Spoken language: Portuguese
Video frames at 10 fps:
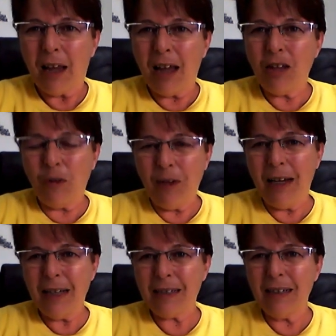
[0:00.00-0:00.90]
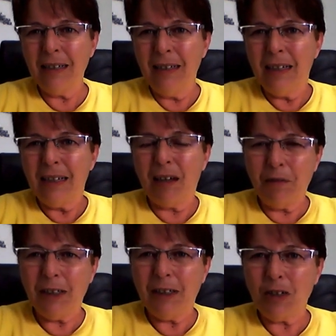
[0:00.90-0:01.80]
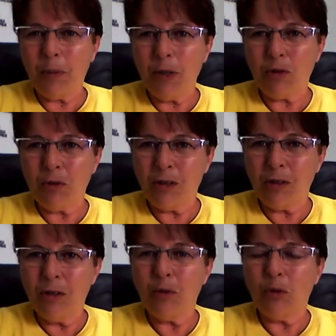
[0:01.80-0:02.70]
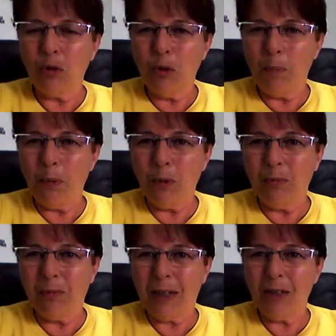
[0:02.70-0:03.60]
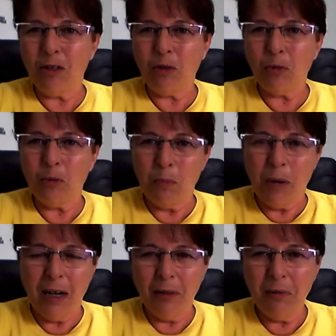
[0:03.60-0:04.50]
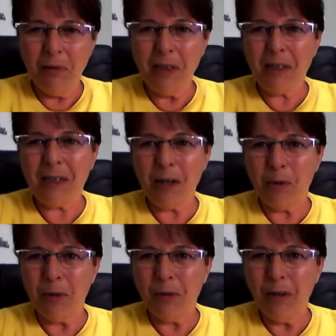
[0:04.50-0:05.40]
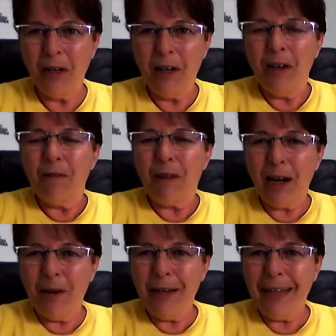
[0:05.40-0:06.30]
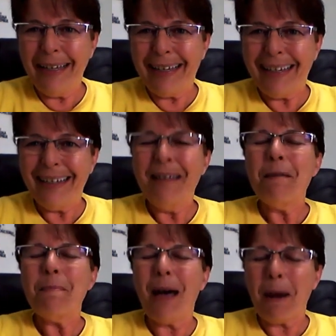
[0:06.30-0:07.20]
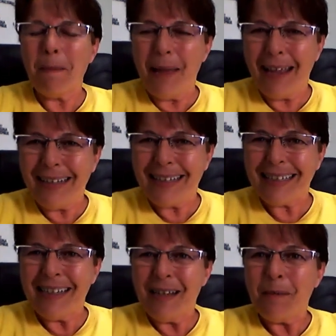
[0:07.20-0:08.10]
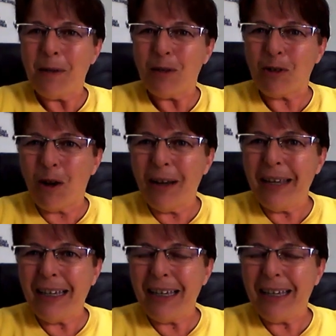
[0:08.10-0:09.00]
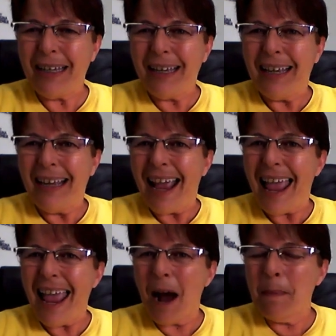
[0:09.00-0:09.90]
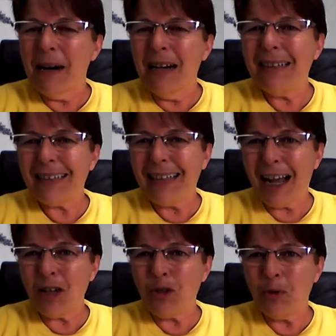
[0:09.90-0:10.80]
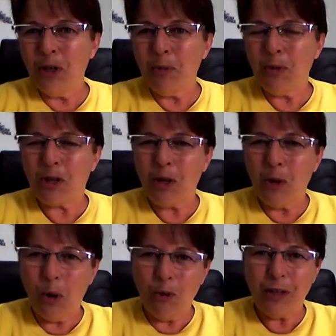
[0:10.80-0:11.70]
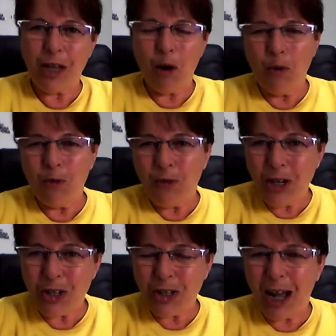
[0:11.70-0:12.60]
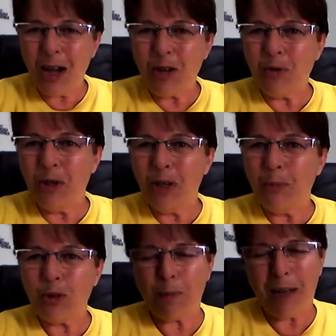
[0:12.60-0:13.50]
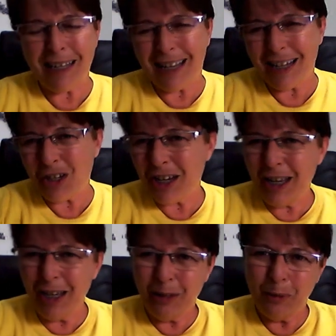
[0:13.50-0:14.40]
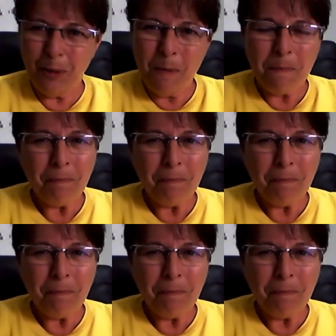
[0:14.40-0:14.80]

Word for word: a diferença na vida das pessoas. Tudo por um trânsito humano e seguro. Valeu, Henrique. Parabéns, pessoal aí que é amante da Rádio Ônibus, que ouve, que é ouvinte da Rádio Ônibus, passageiro,